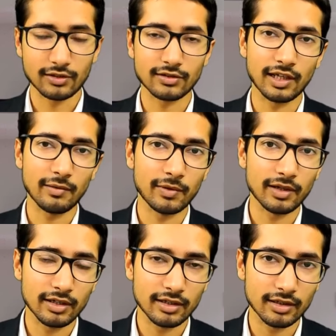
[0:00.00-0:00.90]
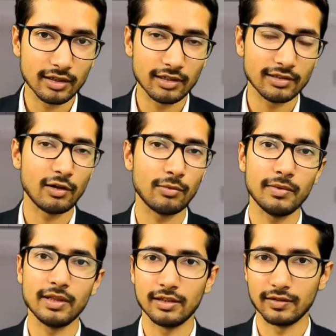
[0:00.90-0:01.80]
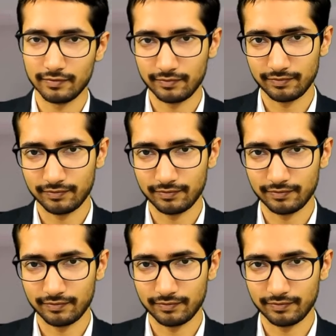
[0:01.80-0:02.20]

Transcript: स्टाइपेंड हज़ार रुपये मिलती है